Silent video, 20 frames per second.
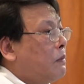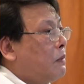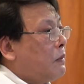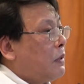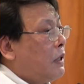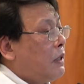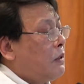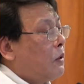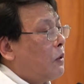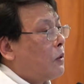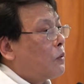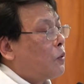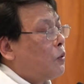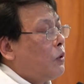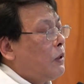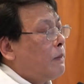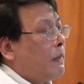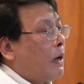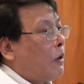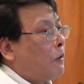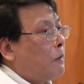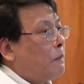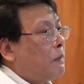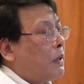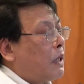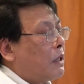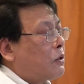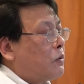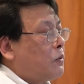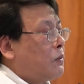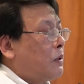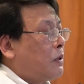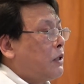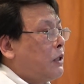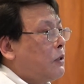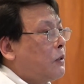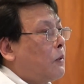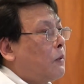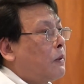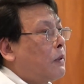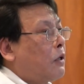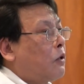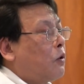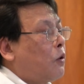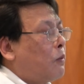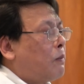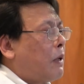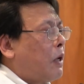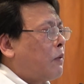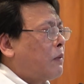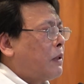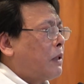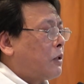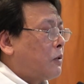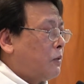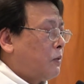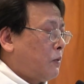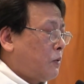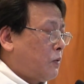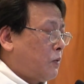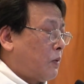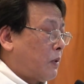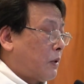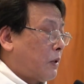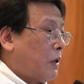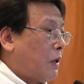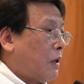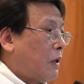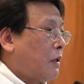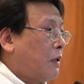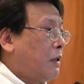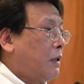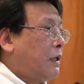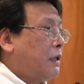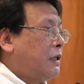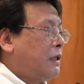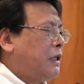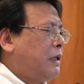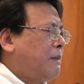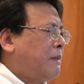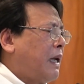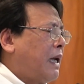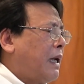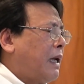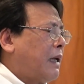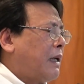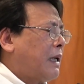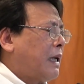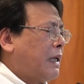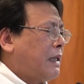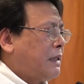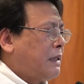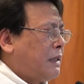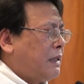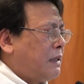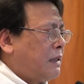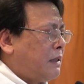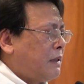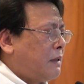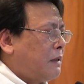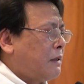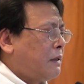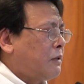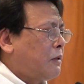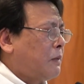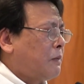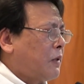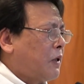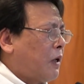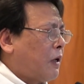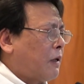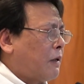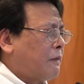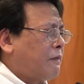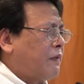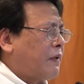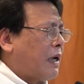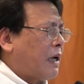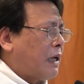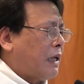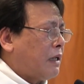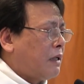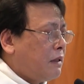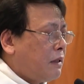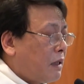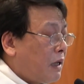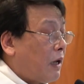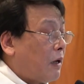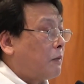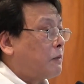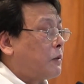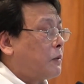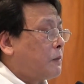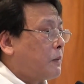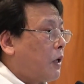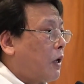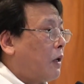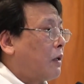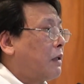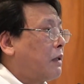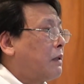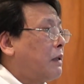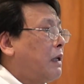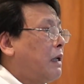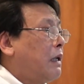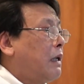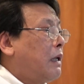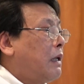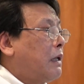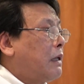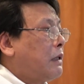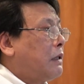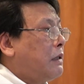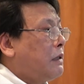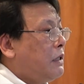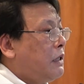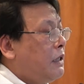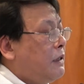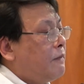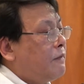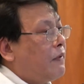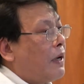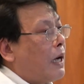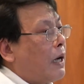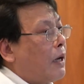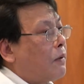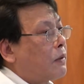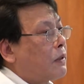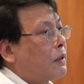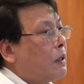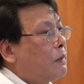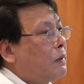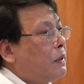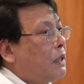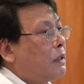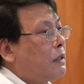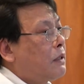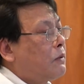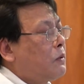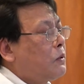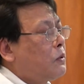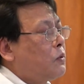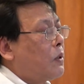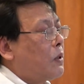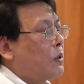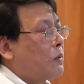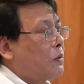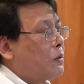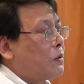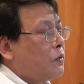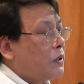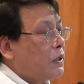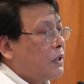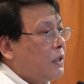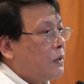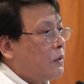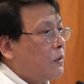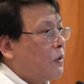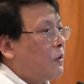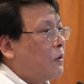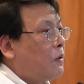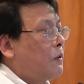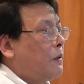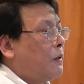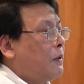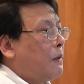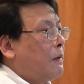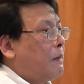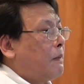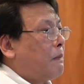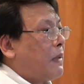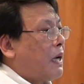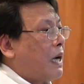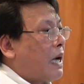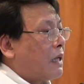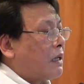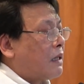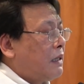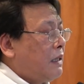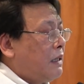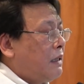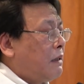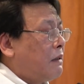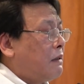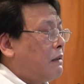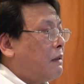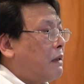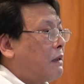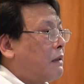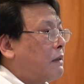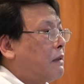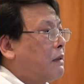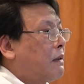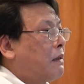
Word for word: linh hồn quý báu mà Chúa Kitô đã đổ máu để cứu chuộc nó. Xin mẹ hãy gìn giữ chúng con và hãy hướng lòng chúng con nhìn vào công ơn cứu chuộc của Chúa Kitô mà hàng tin tưởng